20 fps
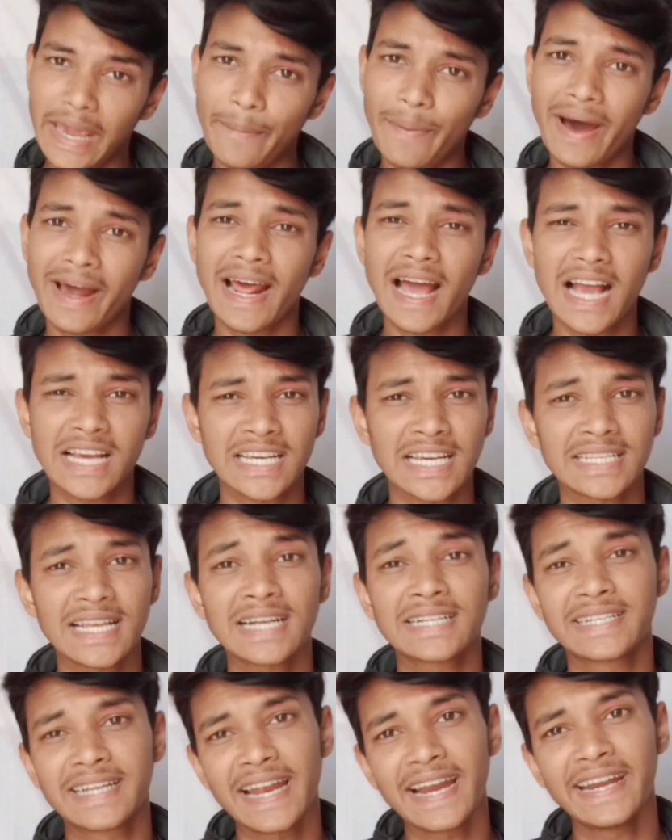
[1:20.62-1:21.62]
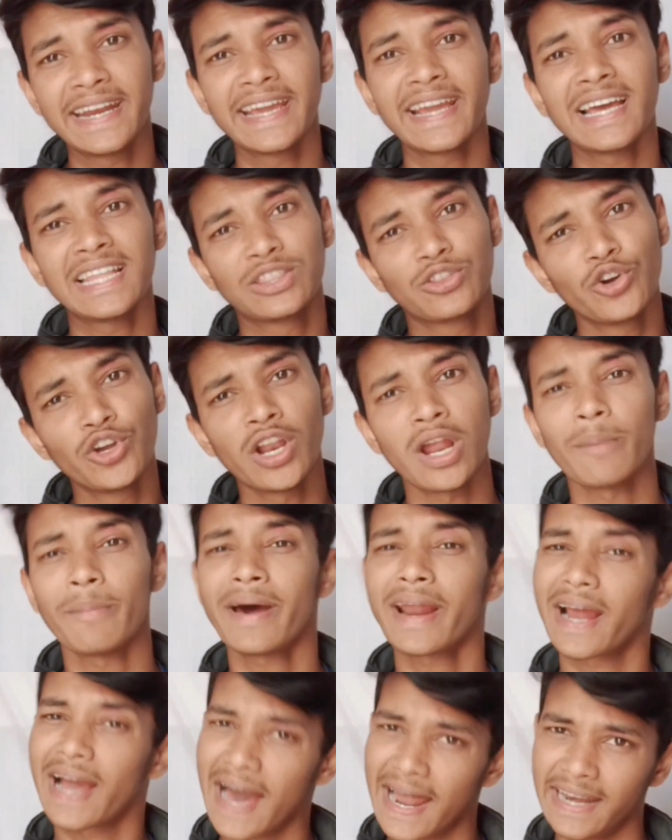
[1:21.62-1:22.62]
এবার আসা যাক ট্রেন্ডিং এর দুই
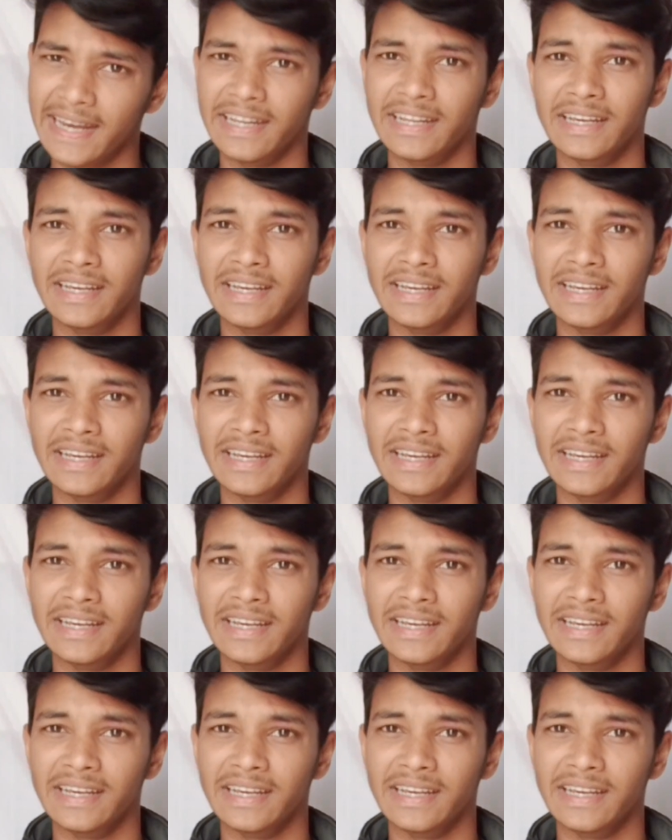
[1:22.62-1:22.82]
নাম্বার গান